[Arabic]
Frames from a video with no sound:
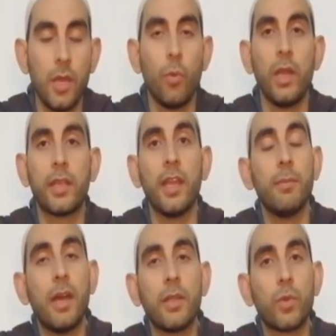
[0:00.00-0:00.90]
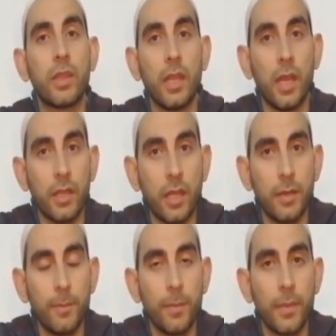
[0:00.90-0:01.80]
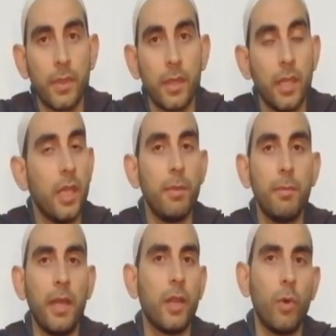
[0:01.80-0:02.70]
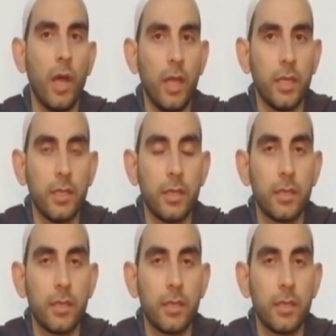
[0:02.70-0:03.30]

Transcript: والكلمات الثلاثة هي بمعنى واحد